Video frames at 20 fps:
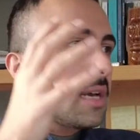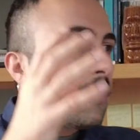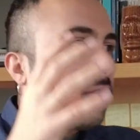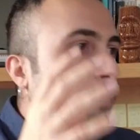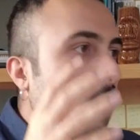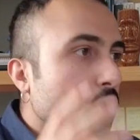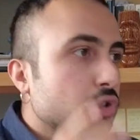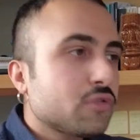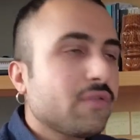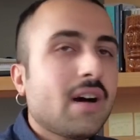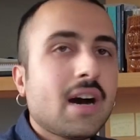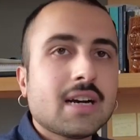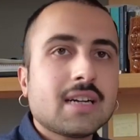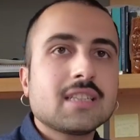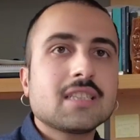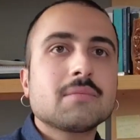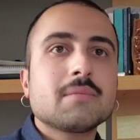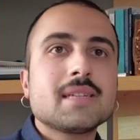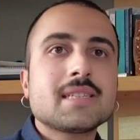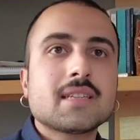
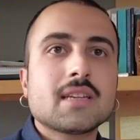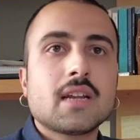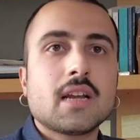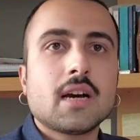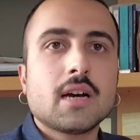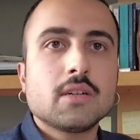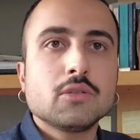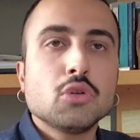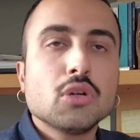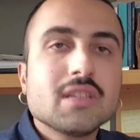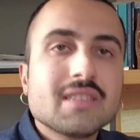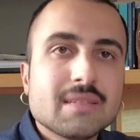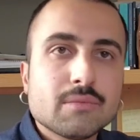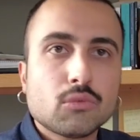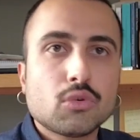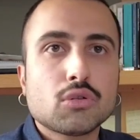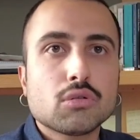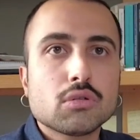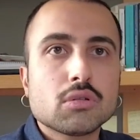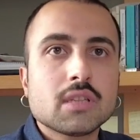Volkswagen'ın mesela yönetim
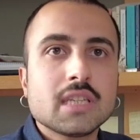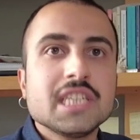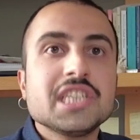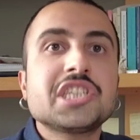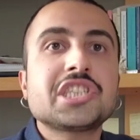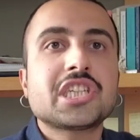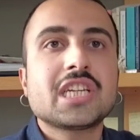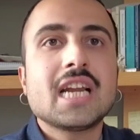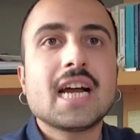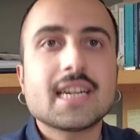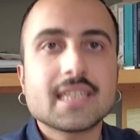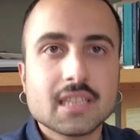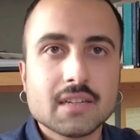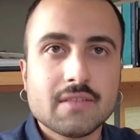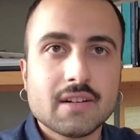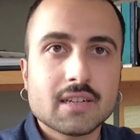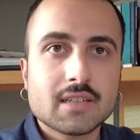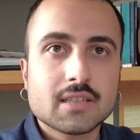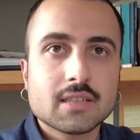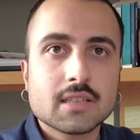kurulunda işçiler de
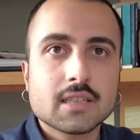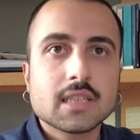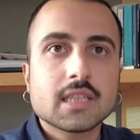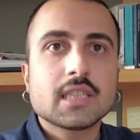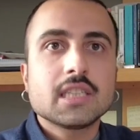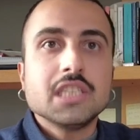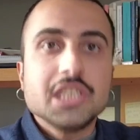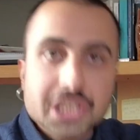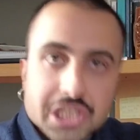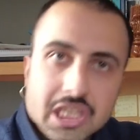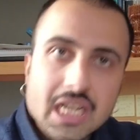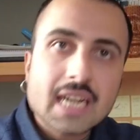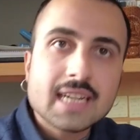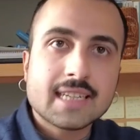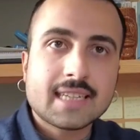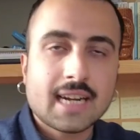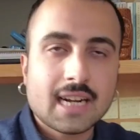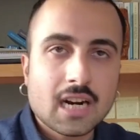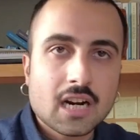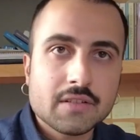var. Hı. İşçiler
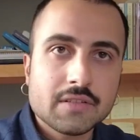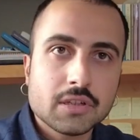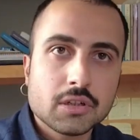de karar